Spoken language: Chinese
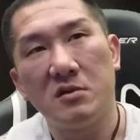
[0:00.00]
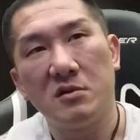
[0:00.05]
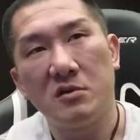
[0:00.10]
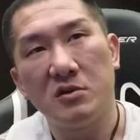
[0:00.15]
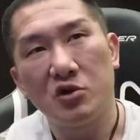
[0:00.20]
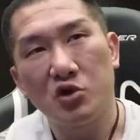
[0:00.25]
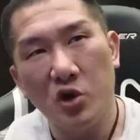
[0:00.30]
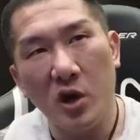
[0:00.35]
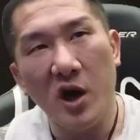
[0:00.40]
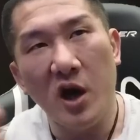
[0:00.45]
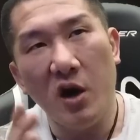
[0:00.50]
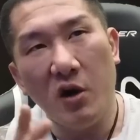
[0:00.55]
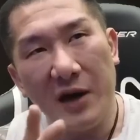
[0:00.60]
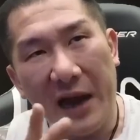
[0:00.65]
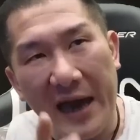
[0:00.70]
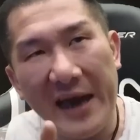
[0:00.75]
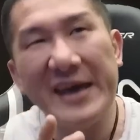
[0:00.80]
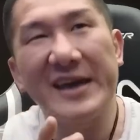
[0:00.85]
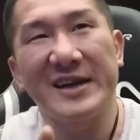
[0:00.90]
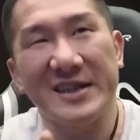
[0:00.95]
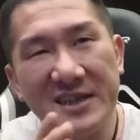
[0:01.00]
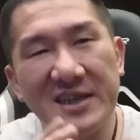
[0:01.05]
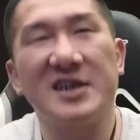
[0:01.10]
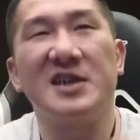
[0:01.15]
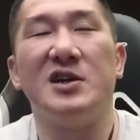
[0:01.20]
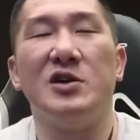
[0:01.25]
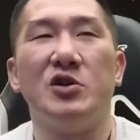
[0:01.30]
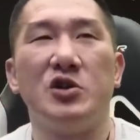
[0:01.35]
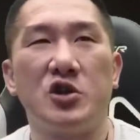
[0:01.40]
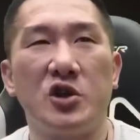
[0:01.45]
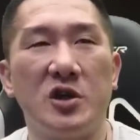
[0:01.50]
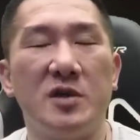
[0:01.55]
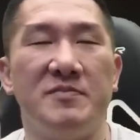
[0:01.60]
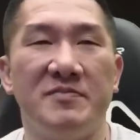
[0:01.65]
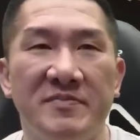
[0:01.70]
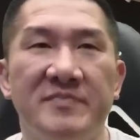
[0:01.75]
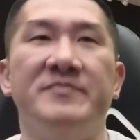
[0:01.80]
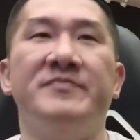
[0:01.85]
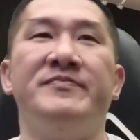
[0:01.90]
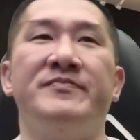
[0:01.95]
最后来一个这个，我觉得
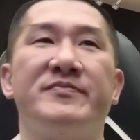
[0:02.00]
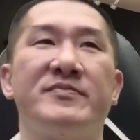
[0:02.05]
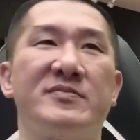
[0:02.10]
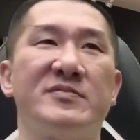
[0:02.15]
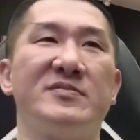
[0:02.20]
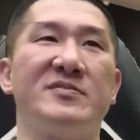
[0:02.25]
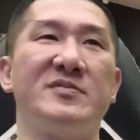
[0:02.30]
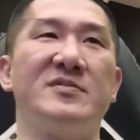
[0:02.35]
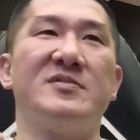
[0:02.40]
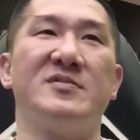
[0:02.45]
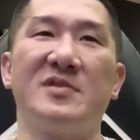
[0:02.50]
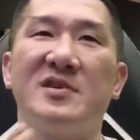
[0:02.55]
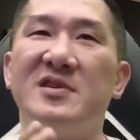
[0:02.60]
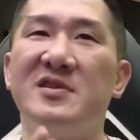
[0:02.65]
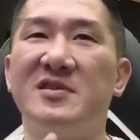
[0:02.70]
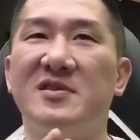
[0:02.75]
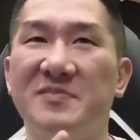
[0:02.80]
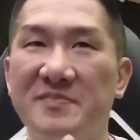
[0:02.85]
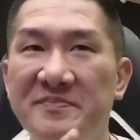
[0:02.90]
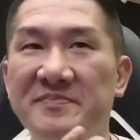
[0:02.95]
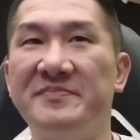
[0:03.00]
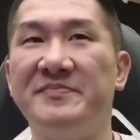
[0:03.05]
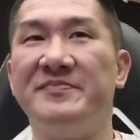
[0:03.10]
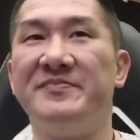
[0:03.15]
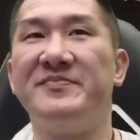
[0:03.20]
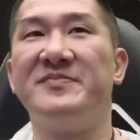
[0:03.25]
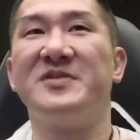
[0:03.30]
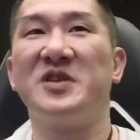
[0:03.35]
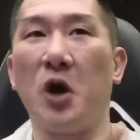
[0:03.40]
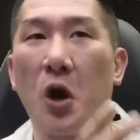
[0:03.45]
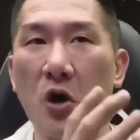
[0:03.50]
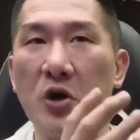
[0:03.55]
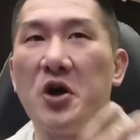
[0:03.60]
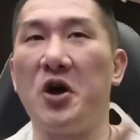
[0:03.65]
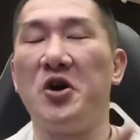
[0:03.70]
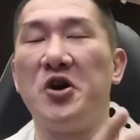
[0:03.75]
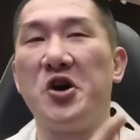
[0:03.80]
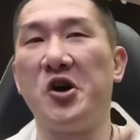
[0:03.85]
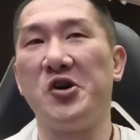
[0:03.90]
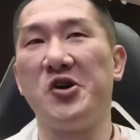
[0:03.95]
嗯嗯，有
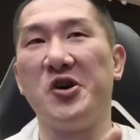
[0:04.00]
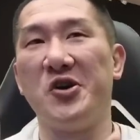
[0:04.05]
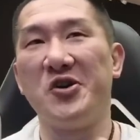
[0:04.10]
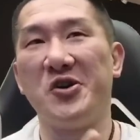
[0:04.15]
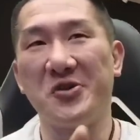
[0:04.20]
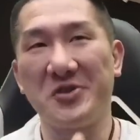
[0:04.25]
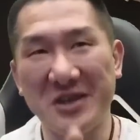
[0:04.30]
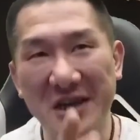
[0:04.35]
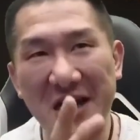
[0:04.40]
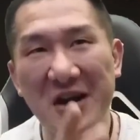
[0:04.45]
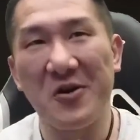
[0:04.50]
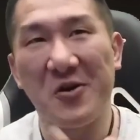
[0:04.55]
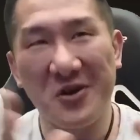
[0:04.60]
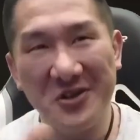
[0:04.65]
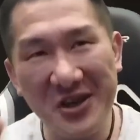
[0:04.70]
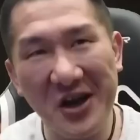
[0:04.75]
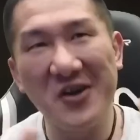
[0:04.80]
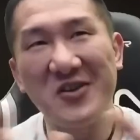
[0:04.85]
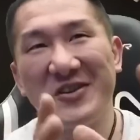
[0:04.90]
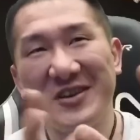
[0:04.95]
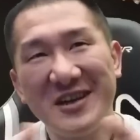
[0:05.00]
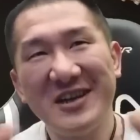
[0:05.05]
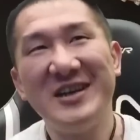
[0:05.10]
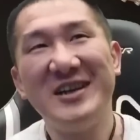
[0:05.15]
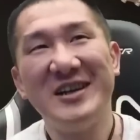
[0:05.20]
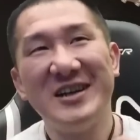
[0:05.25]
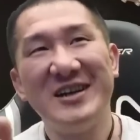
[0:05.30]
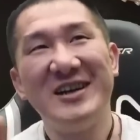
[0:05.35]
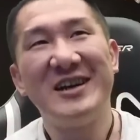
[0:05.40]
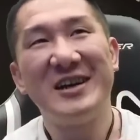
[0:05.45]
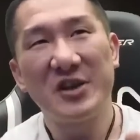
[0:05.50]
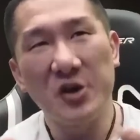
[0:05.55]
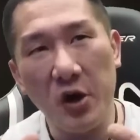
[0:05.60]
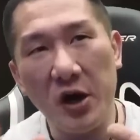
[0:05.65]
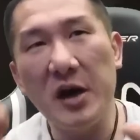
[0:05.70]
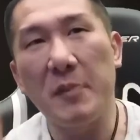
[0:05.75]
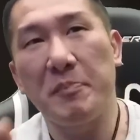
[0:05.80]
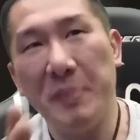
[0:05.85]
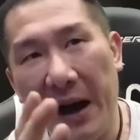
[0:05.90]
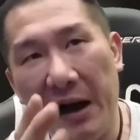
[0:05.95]
有有有有，这个活动。有一
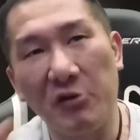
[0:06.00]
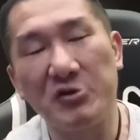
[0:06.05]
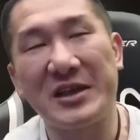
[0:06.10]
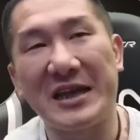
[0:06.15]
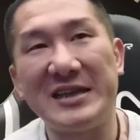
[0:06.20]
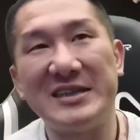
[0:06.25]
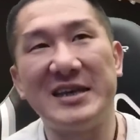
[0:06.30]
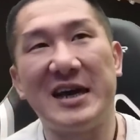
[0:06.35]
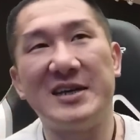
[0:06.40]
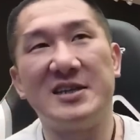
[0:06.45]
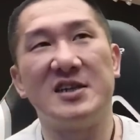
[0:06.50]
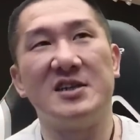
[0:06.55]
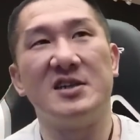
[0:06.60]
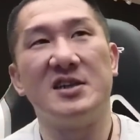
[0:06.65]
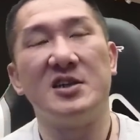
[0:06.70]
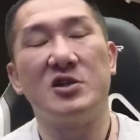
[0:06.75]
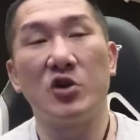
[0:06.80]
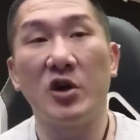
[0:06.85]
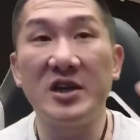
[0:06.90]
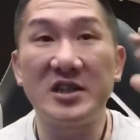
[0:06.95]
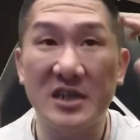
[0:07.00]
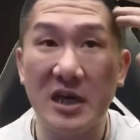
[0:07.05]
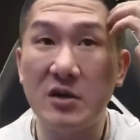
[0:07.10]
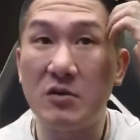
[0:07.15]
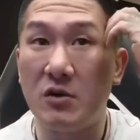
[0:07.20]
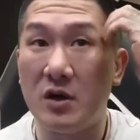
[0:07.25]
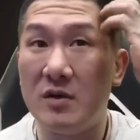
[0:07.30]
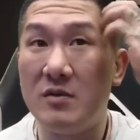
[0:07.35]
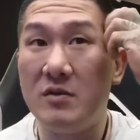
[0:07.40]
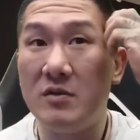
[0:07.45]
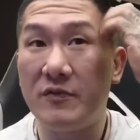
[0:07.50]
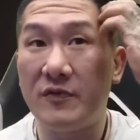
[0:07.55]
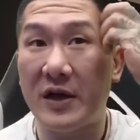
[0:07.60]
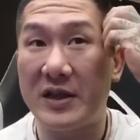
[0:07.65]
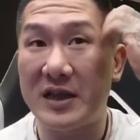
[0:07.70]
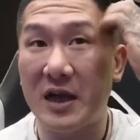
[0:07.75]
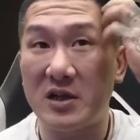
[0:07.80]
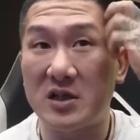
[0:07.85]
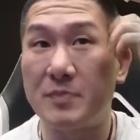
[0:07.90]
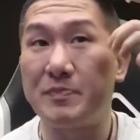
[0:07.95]
个爆点在这里，所以新闻反
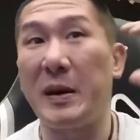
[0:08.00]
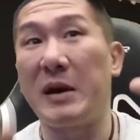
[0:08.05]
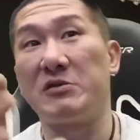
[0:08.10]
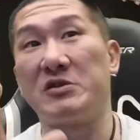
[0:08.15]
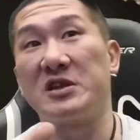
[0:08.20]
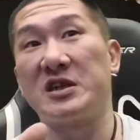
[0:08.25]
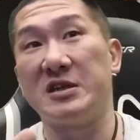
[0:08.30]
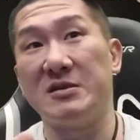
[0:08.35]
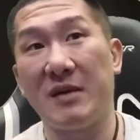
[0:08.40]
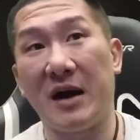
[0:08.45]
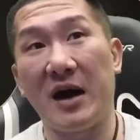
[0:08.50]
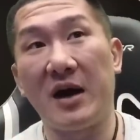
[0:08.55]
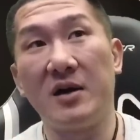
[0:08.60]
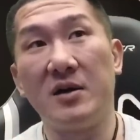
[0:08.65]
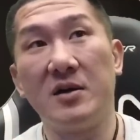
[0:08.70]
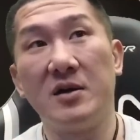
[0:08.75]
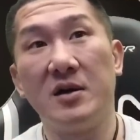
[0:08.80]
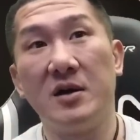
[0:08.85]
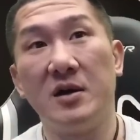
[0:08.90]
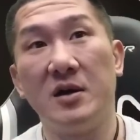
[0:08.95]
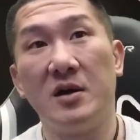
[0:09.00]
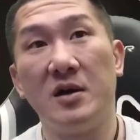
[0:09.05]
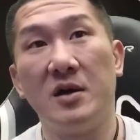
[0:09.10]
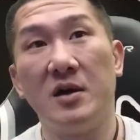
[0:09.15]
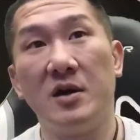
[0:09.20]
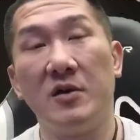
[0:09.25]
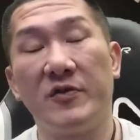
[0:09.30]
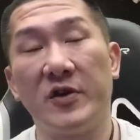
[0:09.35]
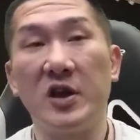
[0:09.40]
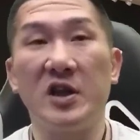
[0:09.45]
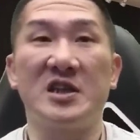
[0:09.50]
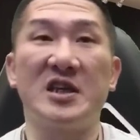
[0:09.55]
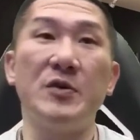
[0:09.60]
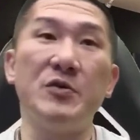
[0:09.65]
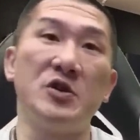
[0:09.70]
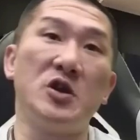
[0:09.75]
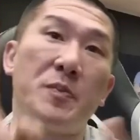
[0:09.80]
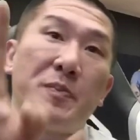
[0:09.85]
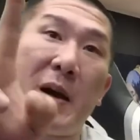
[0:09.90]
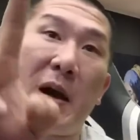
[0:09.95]
倒是爆这个嘛。所以新
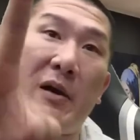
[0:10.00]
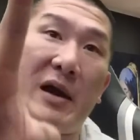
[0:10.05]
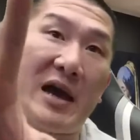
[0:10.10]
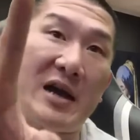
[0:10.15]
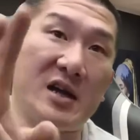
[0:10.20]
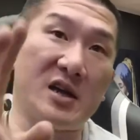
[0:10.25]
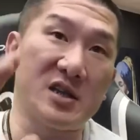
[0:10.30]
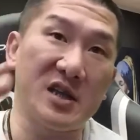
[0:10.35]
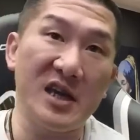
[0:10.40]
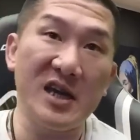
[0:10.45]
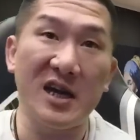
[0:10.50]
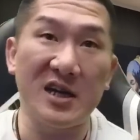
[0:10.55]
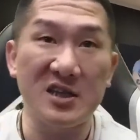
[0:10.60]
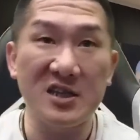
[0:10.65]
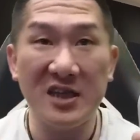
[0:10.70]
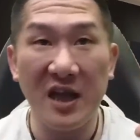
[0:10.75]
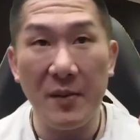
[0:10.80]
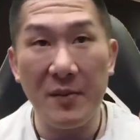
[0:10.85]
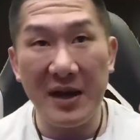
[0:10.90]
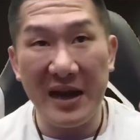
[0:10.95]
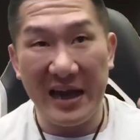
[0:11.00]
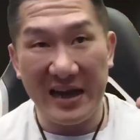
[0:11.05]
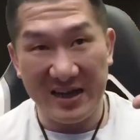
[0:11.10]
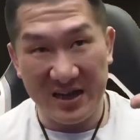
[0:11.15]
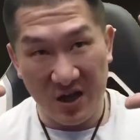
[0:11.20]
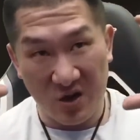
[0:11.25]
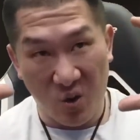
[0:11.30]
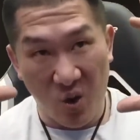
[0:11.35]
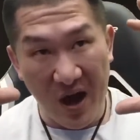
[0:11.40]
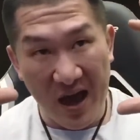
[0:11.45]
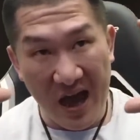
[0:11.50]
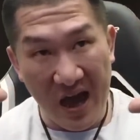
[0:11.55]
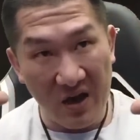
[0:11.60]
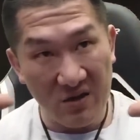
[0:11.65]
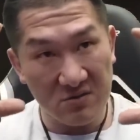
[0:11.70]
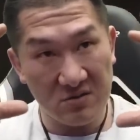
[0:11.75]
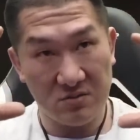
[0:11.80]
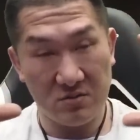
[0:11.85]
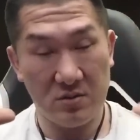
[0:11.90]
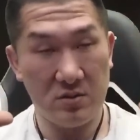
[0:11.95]
闻就爆两个，第一个是他们两个快
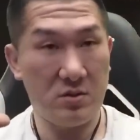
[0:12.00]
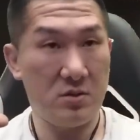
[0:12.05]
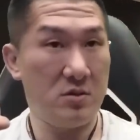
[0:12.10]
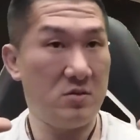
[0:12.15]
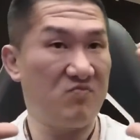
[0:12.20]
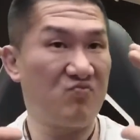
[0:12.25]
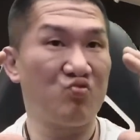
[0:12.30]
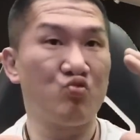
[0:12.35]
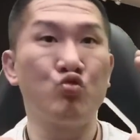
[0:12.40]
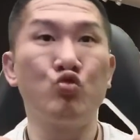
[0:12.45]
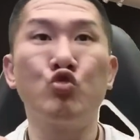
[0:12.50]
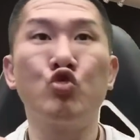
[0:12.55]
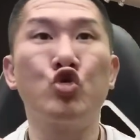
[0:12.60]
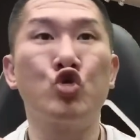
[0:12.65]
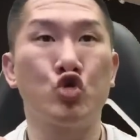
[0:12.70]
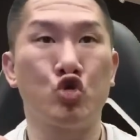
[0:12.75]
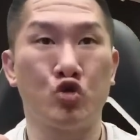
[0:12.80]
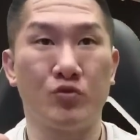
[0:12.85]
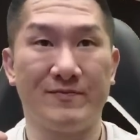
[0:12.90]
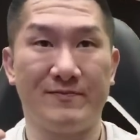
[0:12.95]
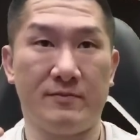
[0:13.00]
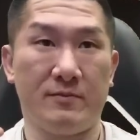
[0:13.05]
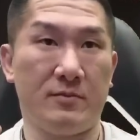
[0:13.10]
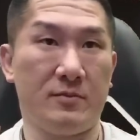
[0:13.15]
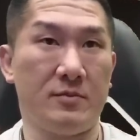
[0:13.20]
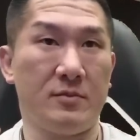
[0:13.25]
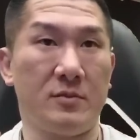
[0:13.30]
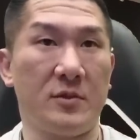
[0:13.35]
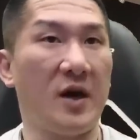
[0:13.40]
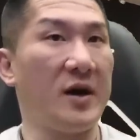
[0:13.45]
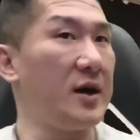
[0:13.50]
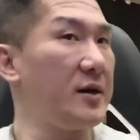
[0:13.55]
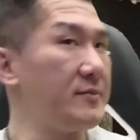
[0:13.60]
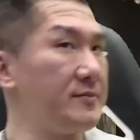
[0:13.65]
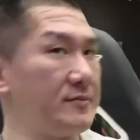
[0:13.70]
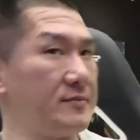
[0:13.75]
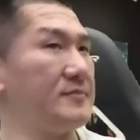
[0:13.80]
要啊，